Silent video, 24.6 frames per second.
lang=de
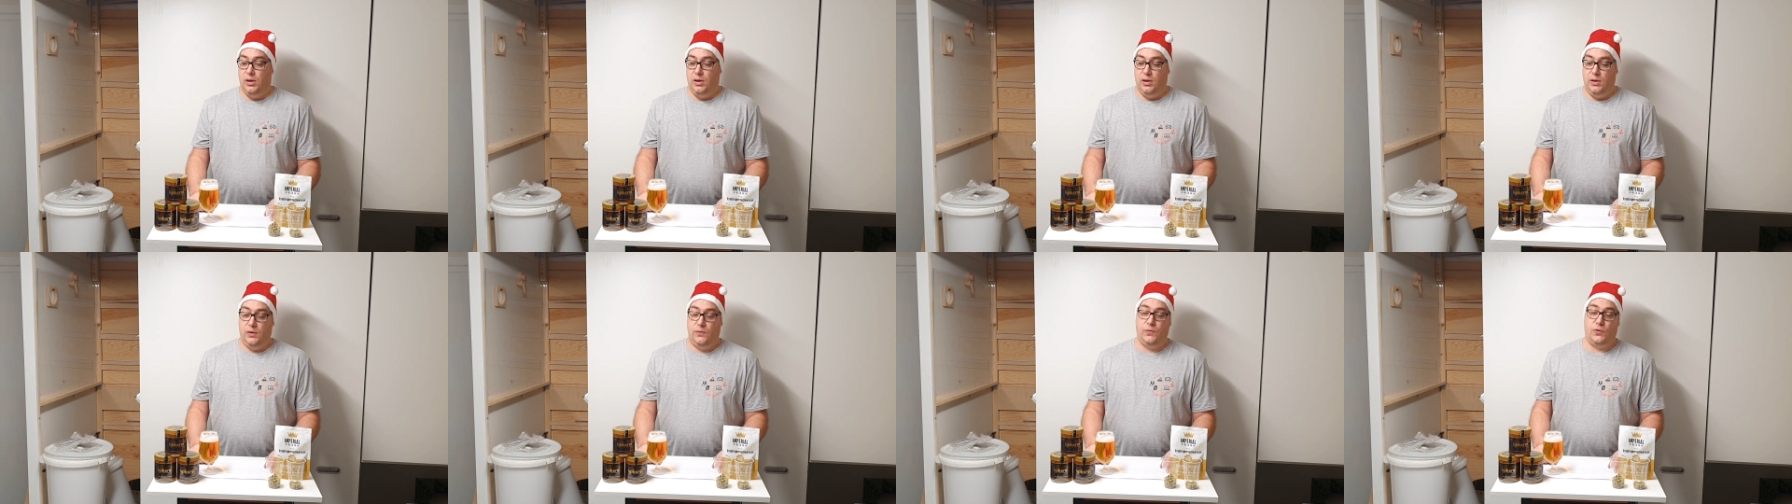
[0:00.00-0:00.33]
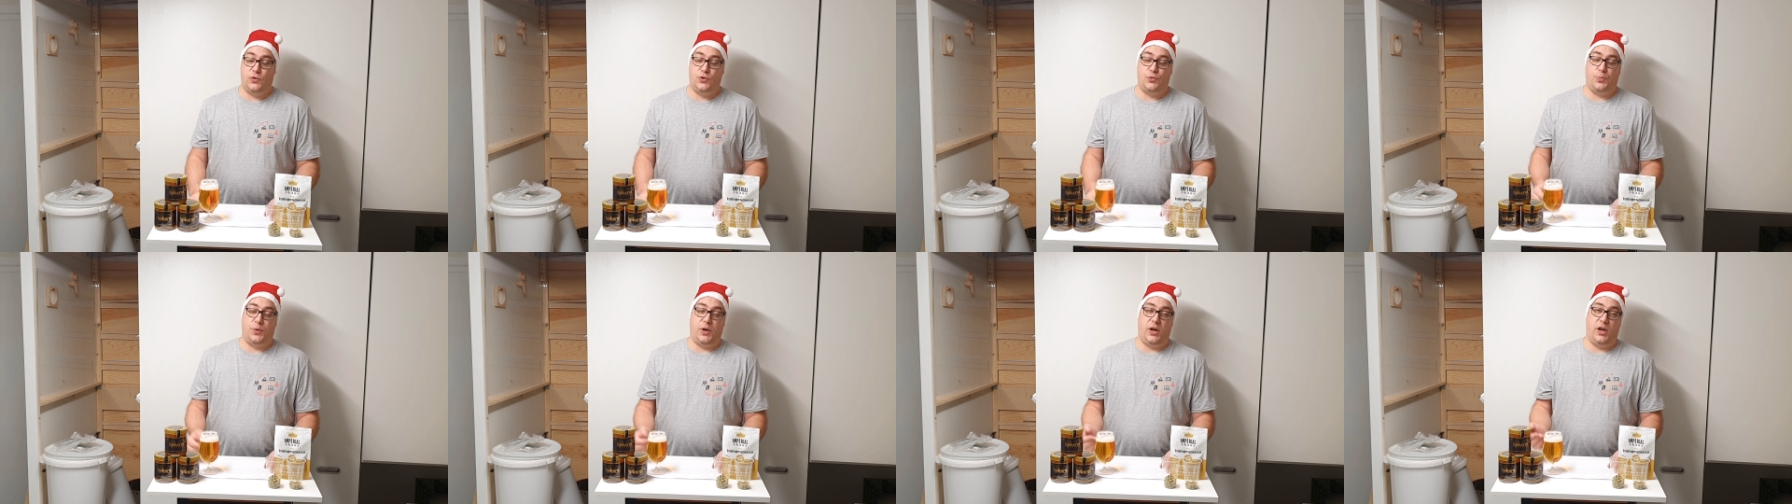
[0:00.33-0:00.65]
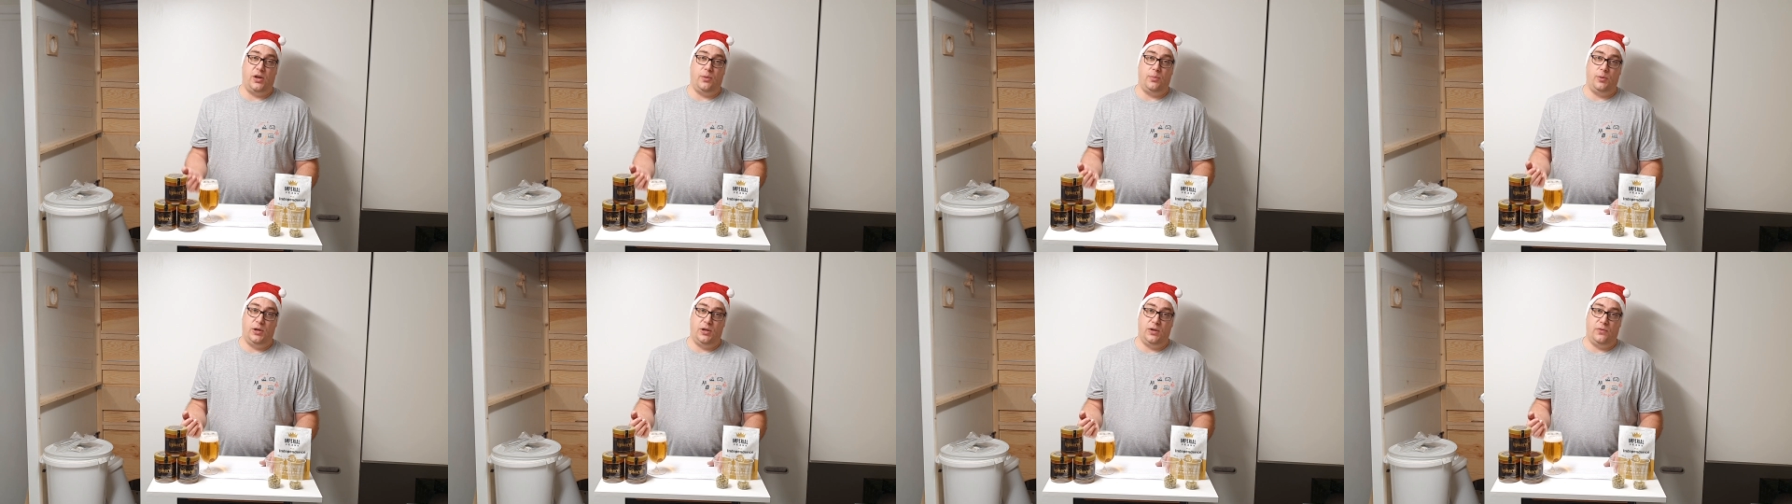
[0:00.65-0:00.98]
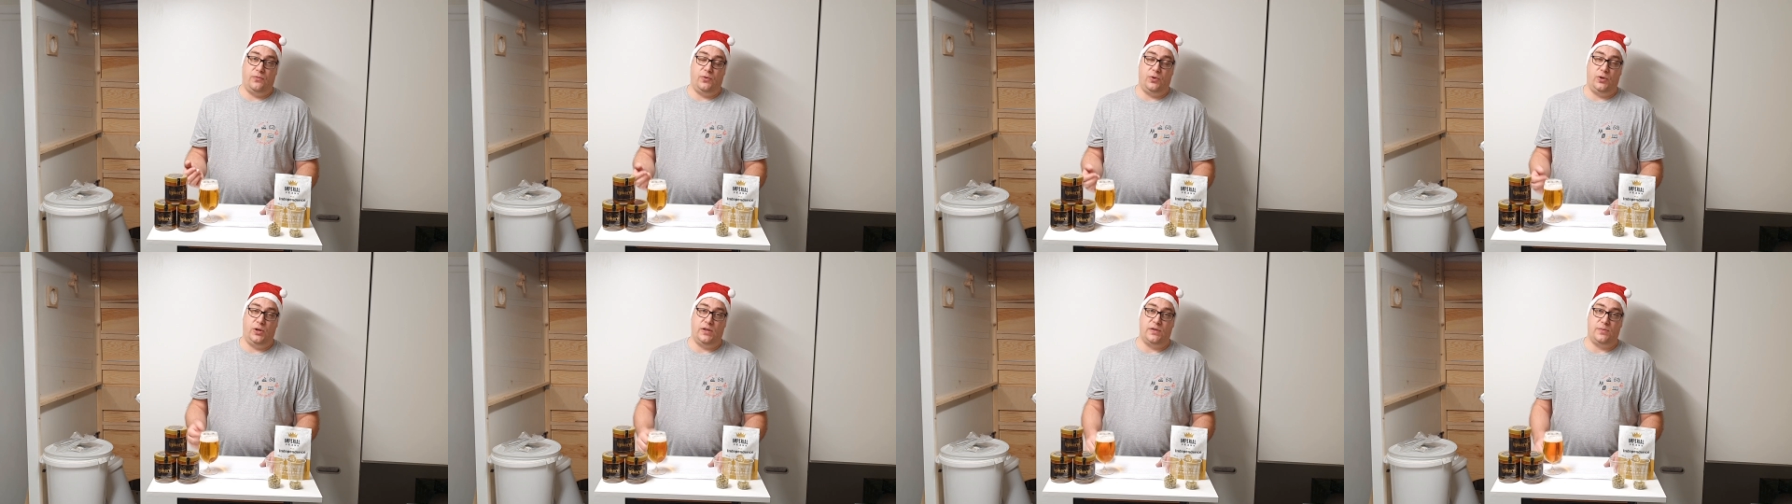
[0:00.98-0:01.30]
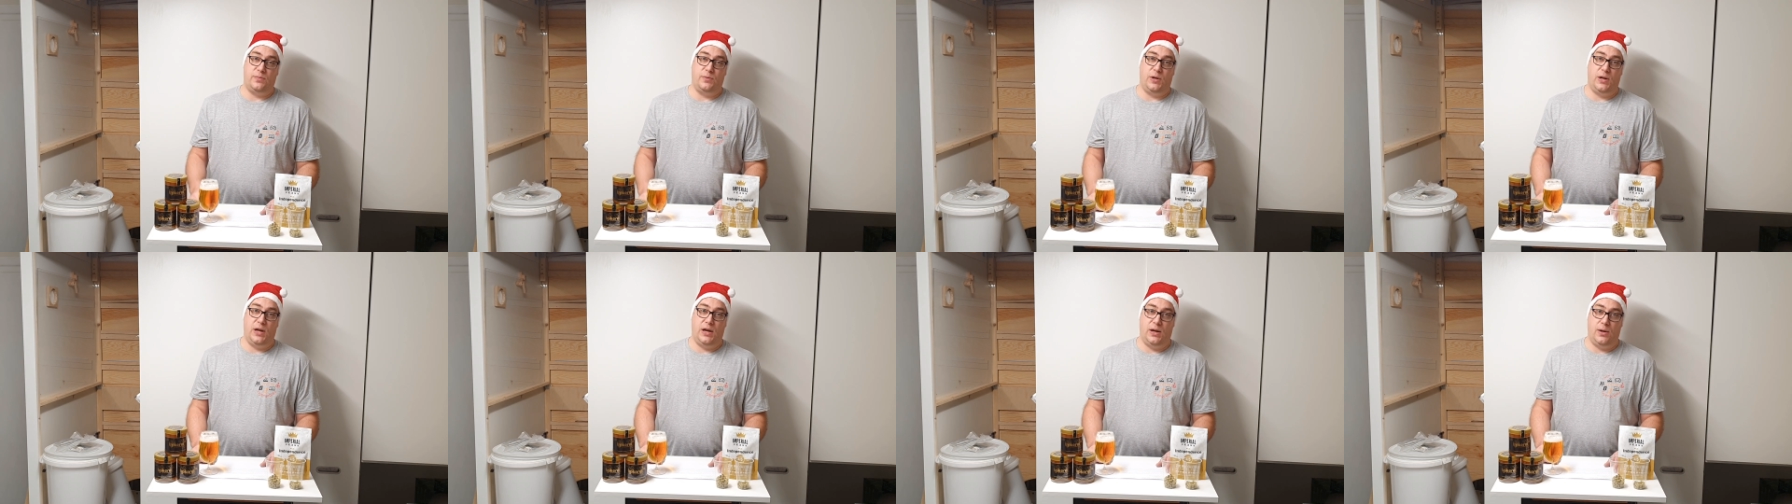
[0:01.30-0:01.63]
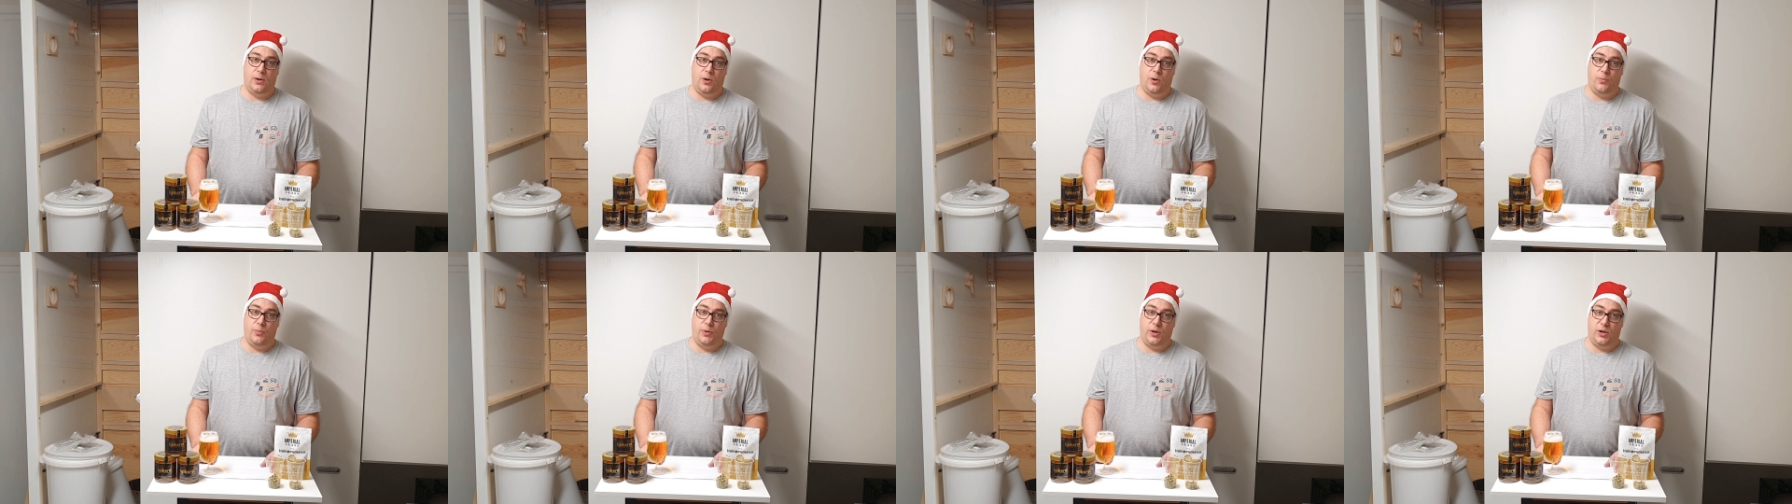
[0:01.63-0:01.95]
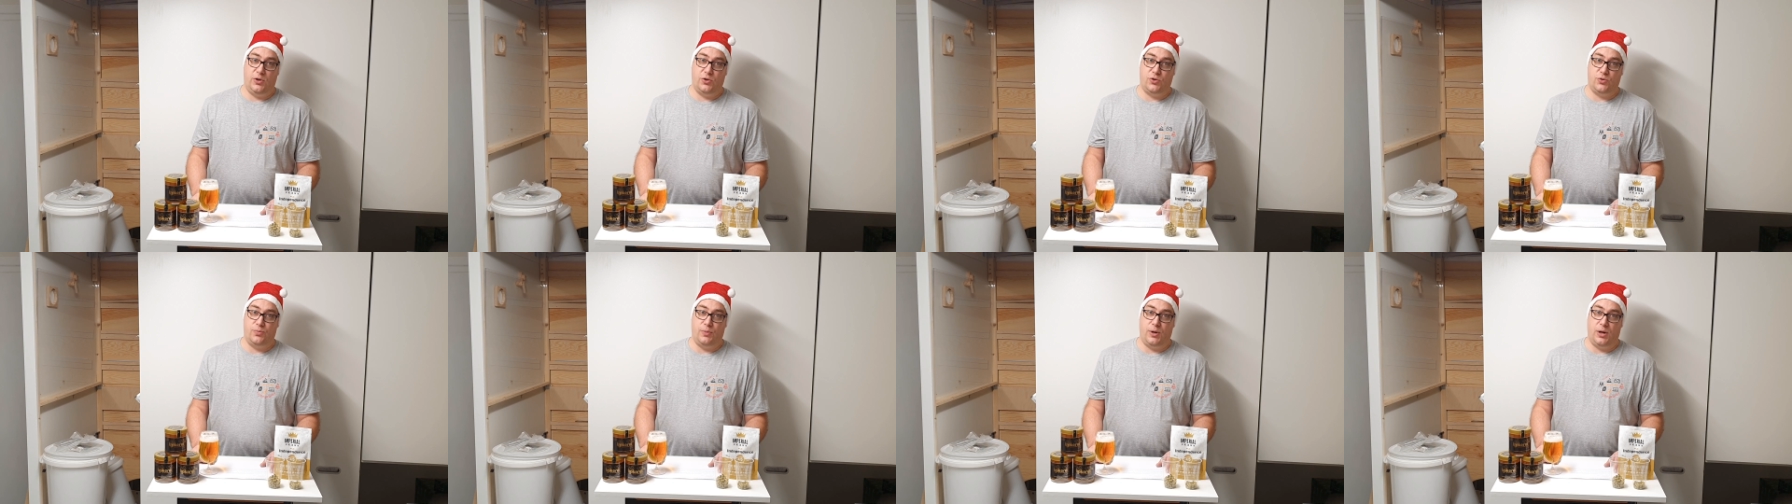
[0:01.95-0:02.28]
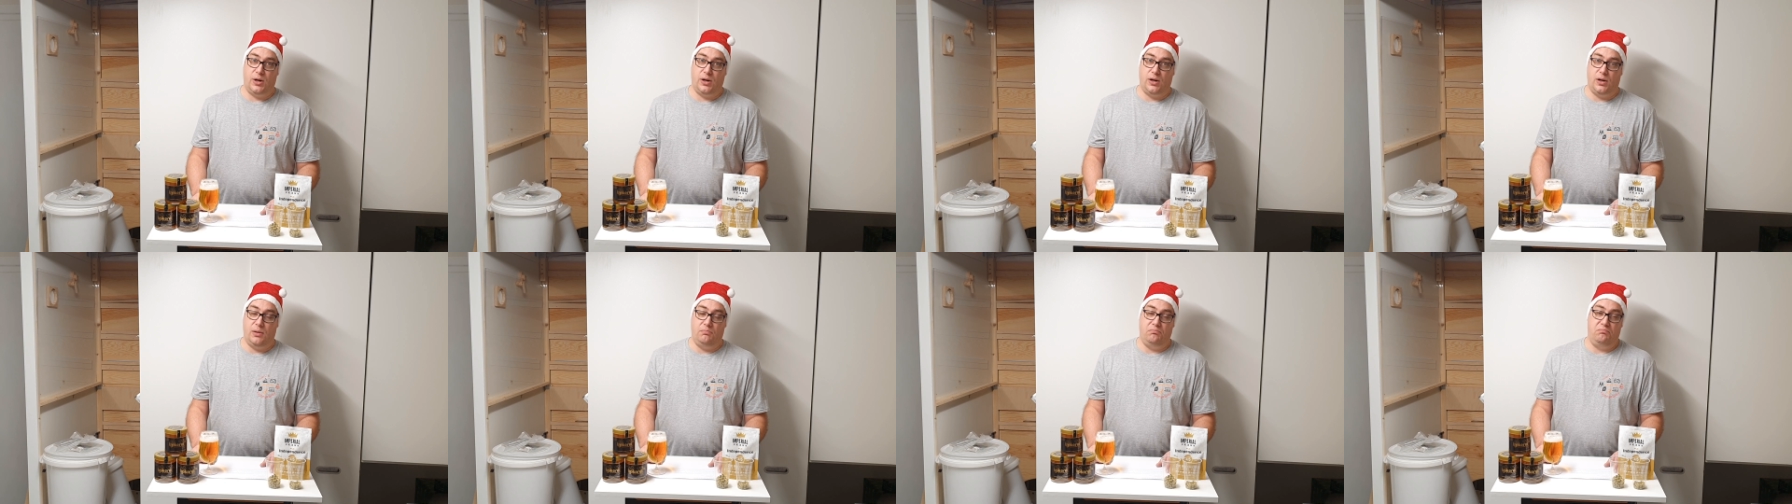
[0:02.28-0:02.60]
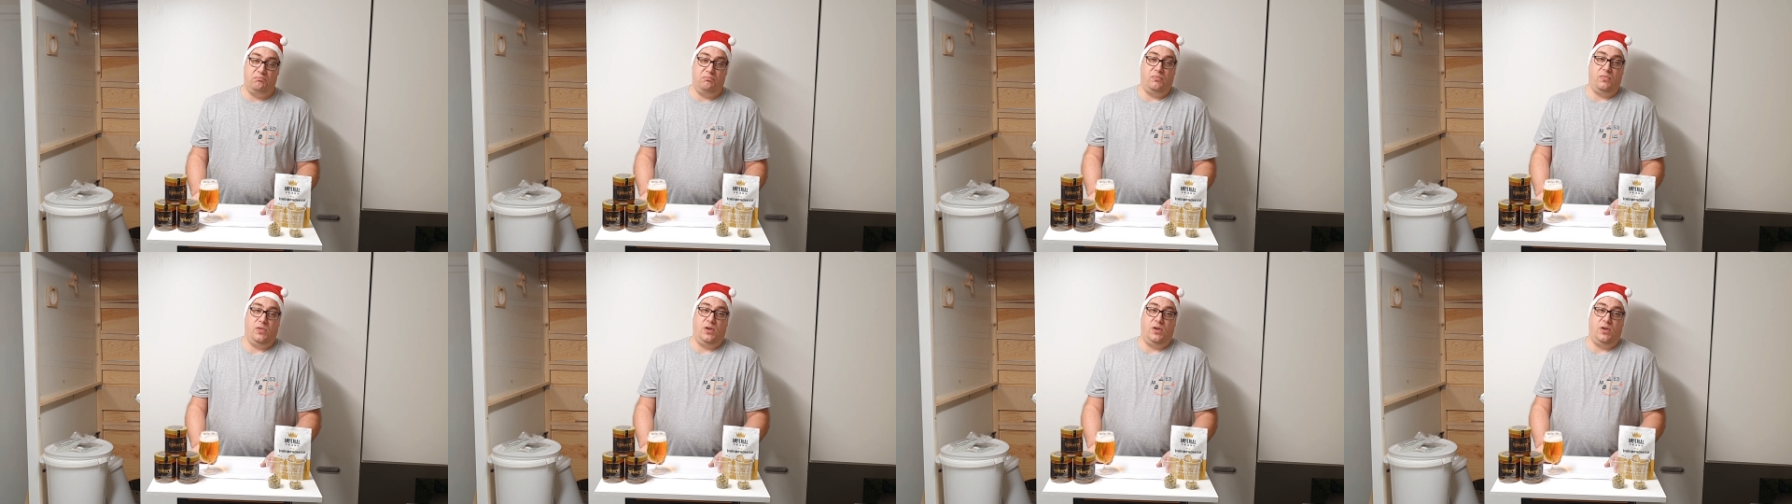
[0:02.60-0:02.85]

ich verspreche mir davon, dass wir nachher auch mehr Geschmack haben.